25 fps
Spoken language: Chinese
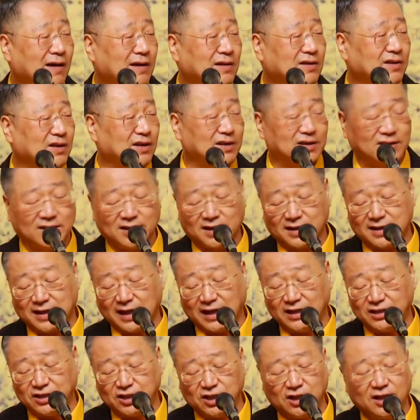你跟他
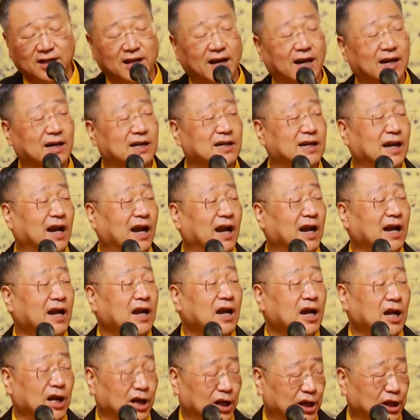感情2个人
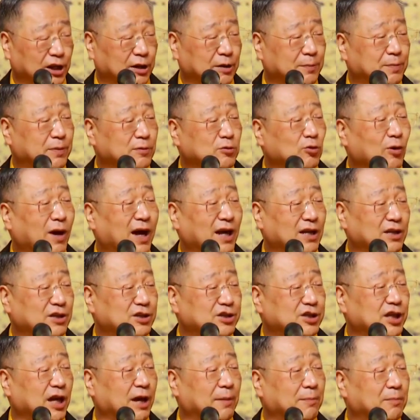理不断，
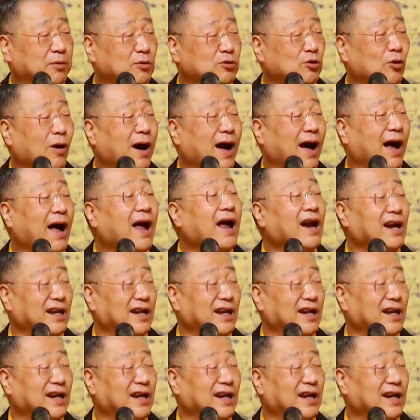剪不断，